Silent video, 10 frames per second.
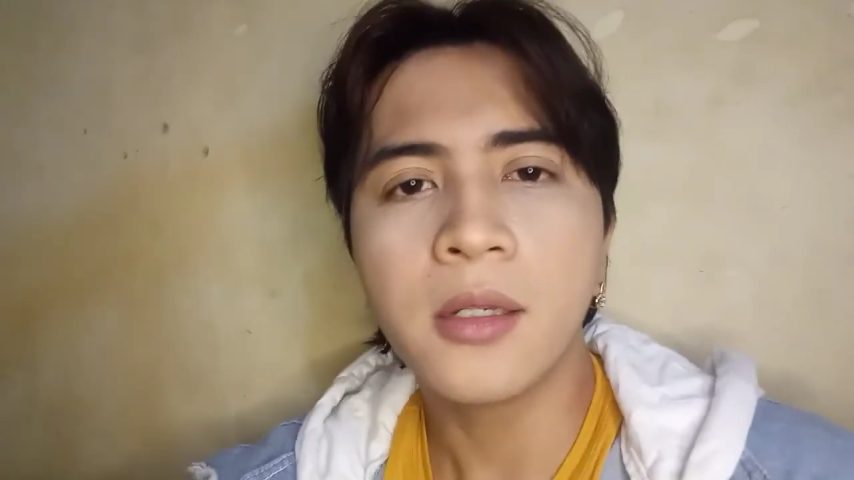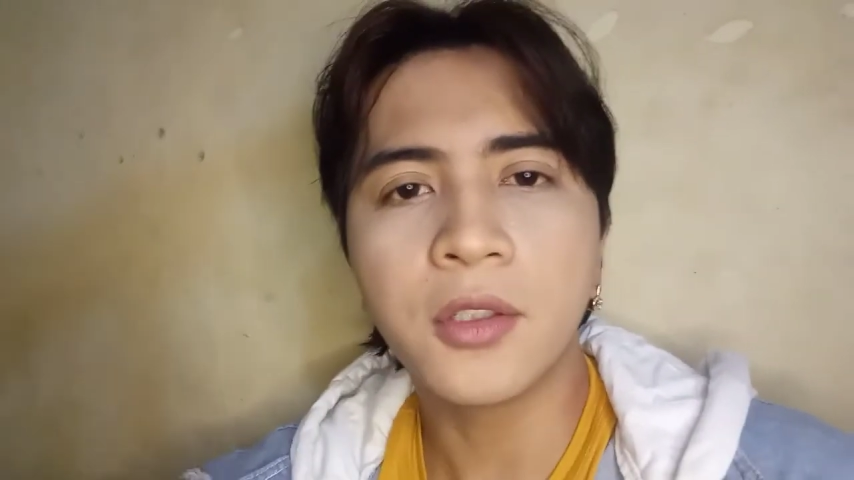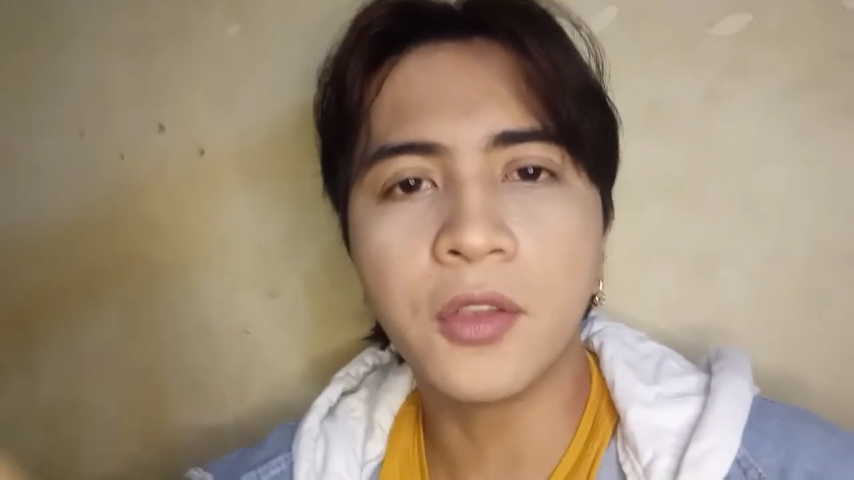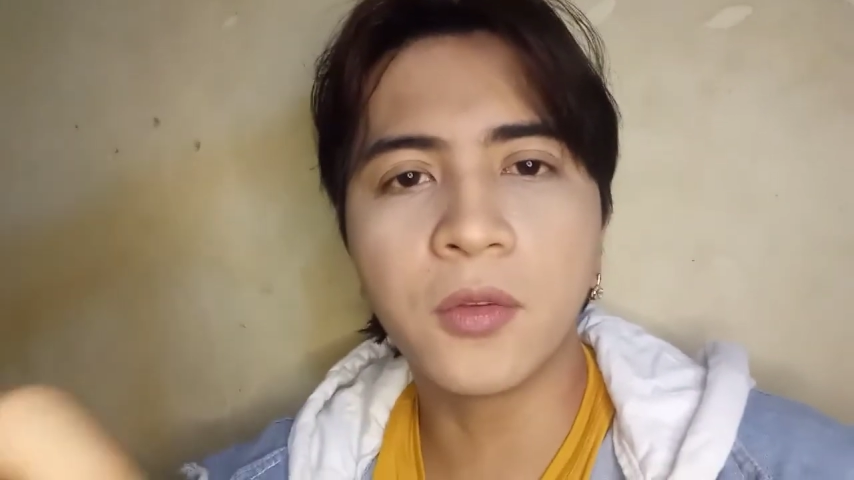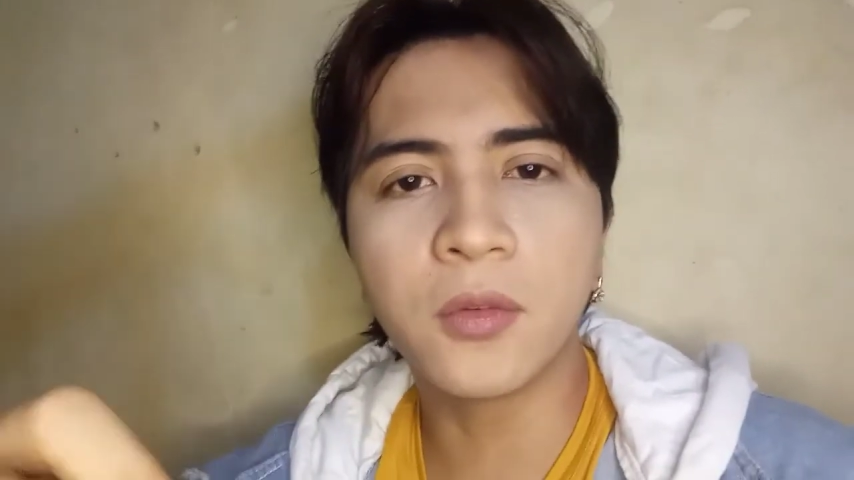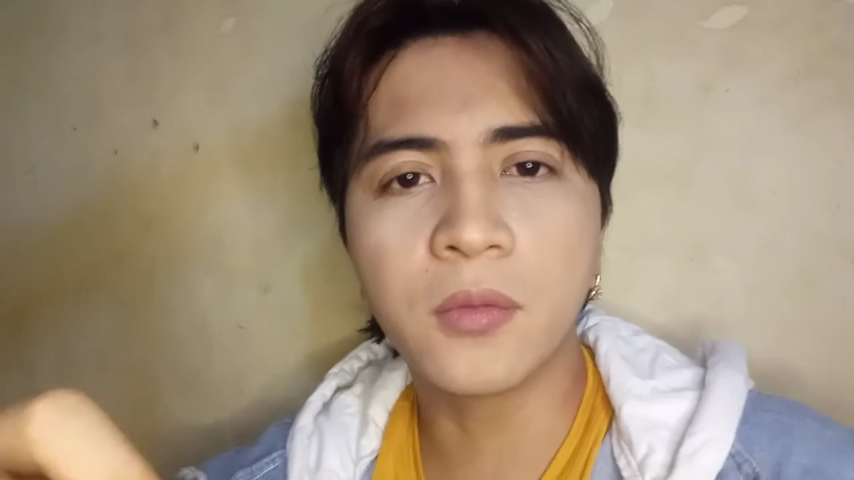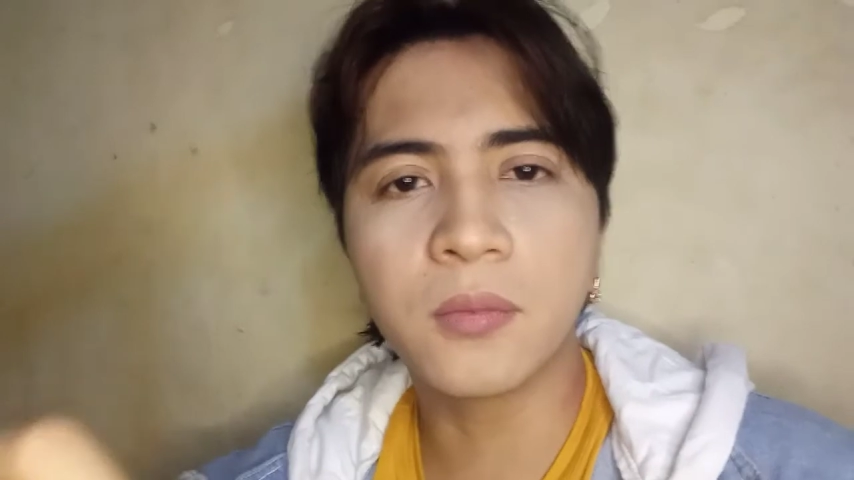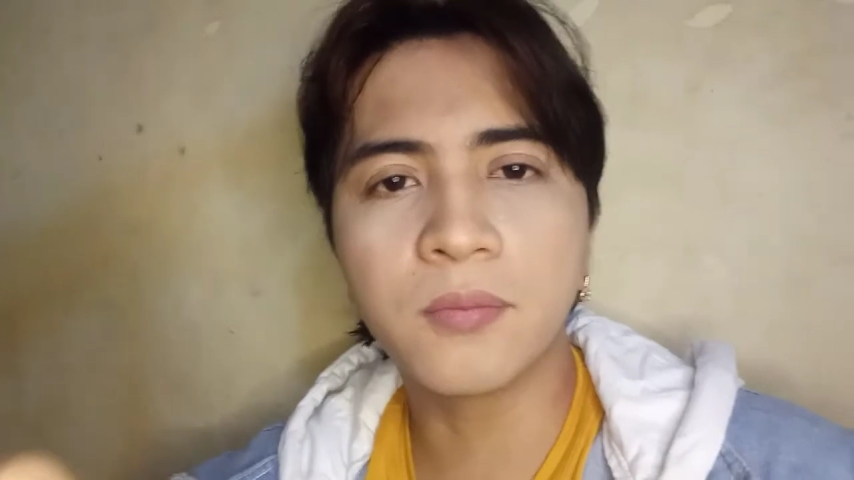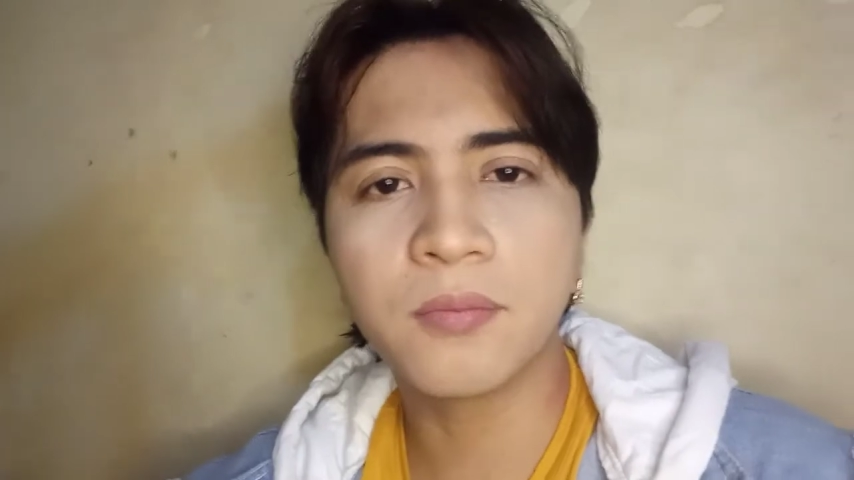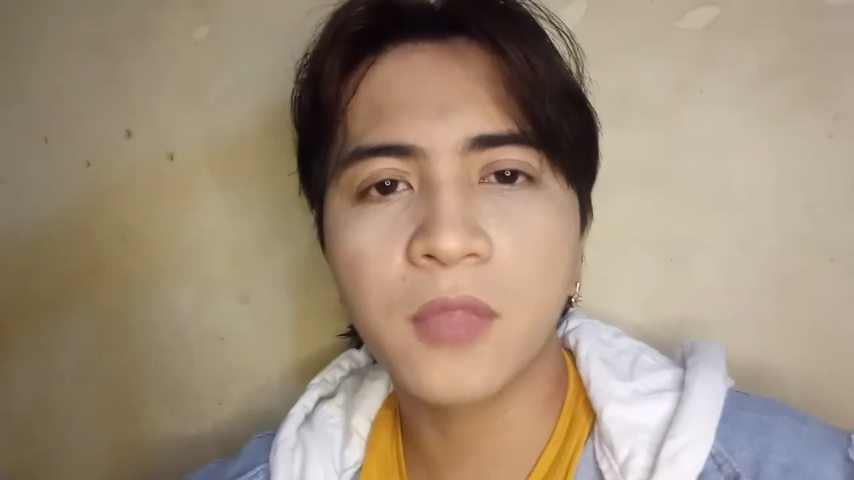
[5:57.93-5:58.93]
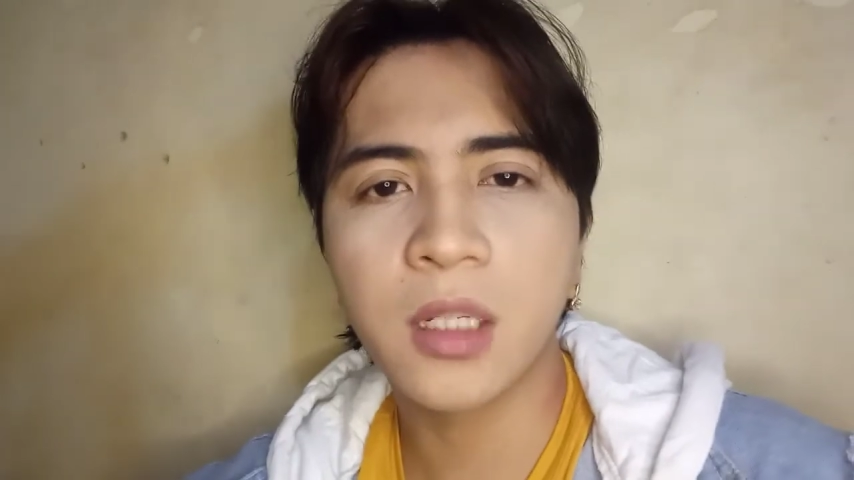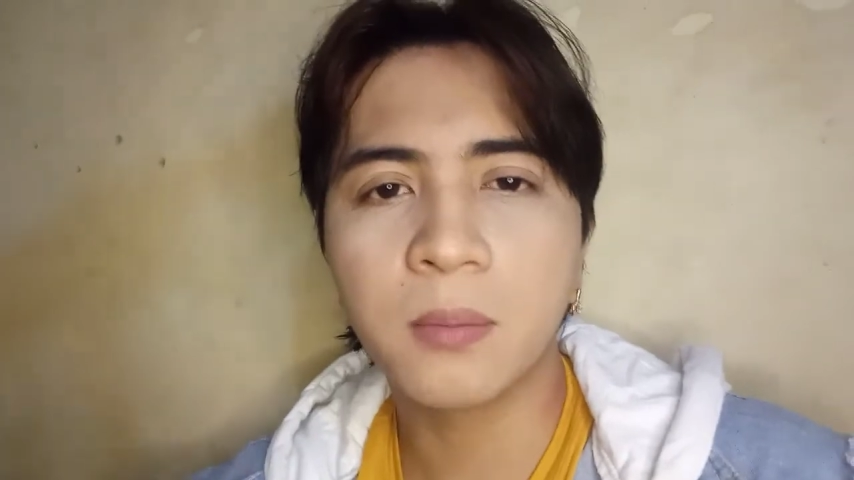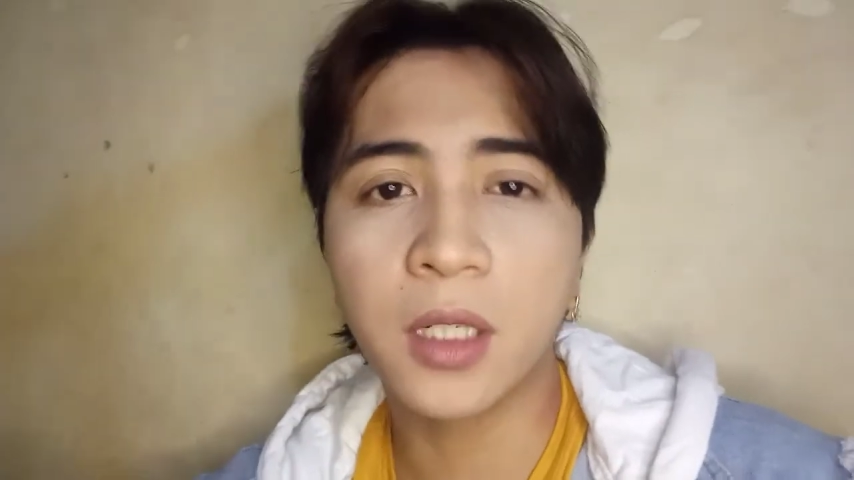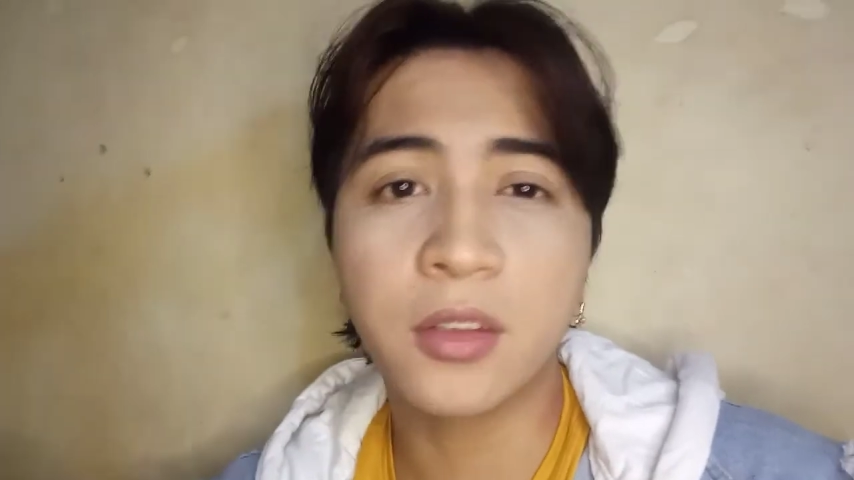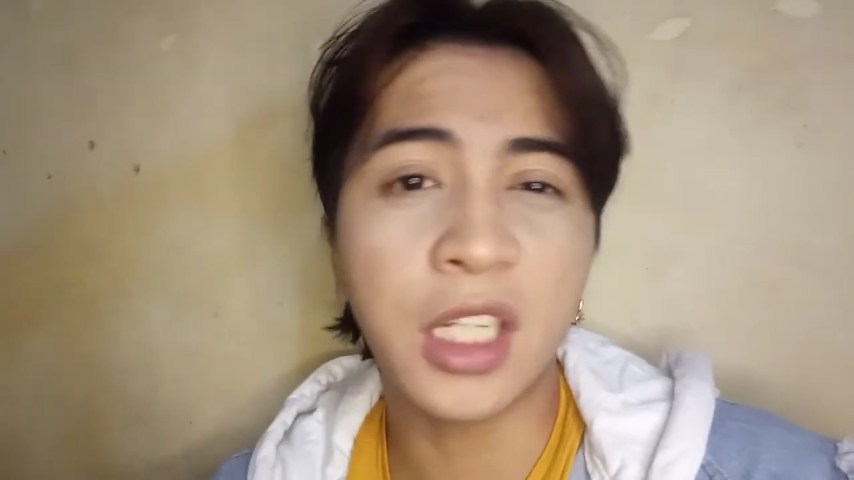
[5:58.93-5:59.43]
Yung
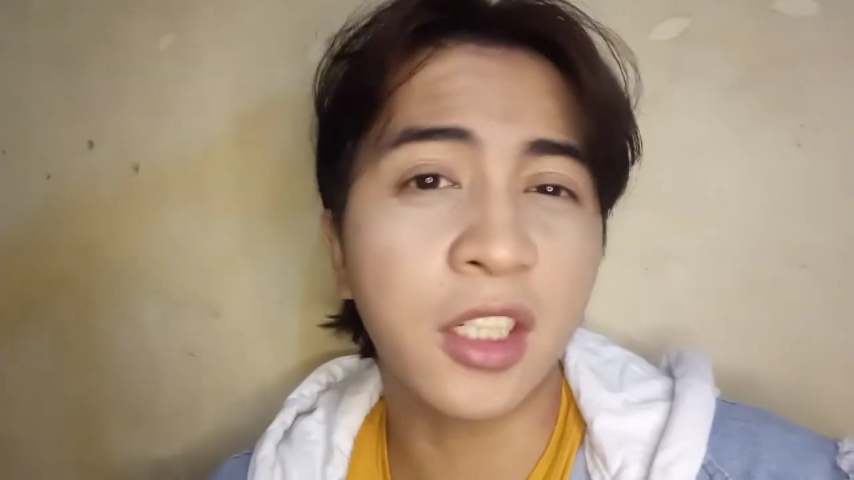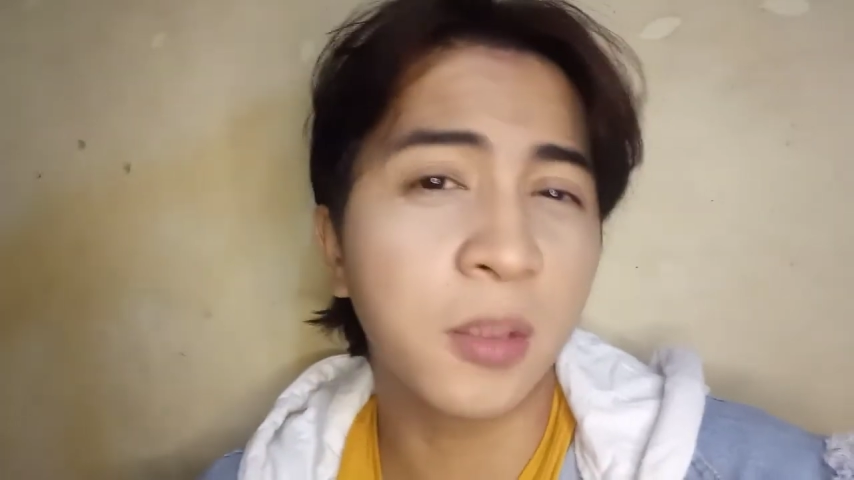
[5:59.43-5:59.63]
pag-take